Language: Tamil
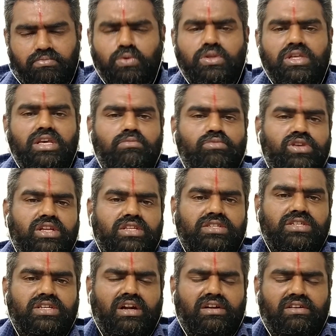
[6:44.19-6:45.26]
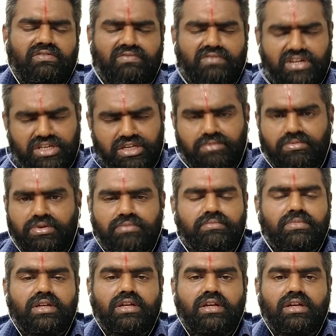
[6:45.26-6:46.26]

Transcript: புதிய முயற்சிகள் வெற்றி பெறும்